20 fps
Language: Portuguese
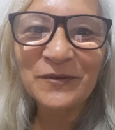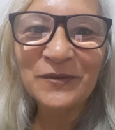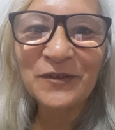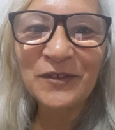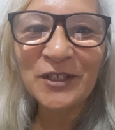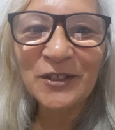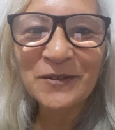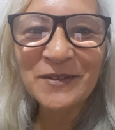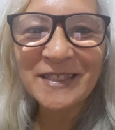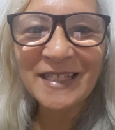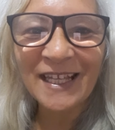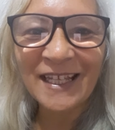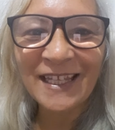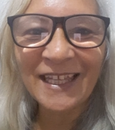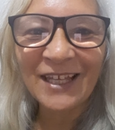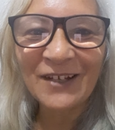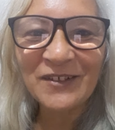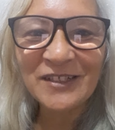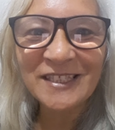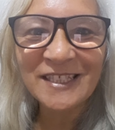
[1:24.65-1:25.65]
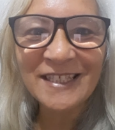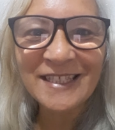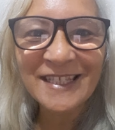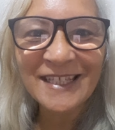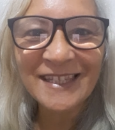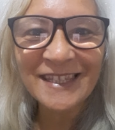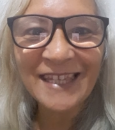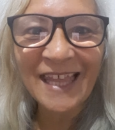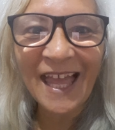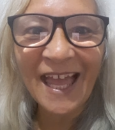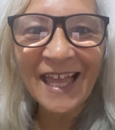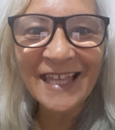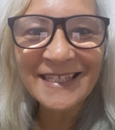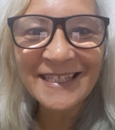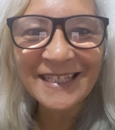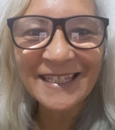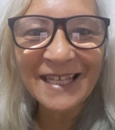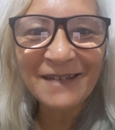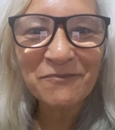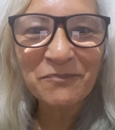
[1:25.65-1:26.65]
viu Zaqueu e disse:
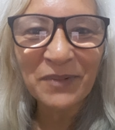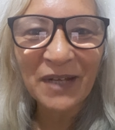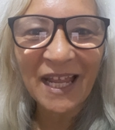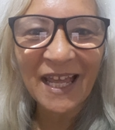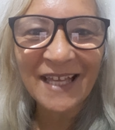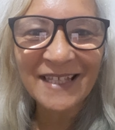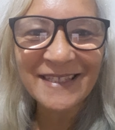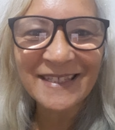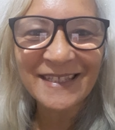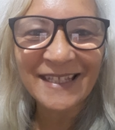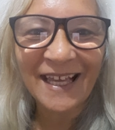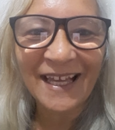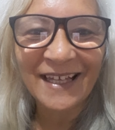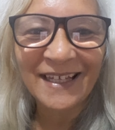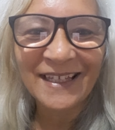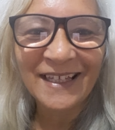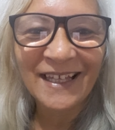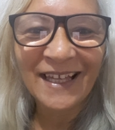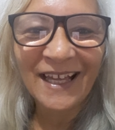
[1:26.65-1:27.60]
Desce depressa.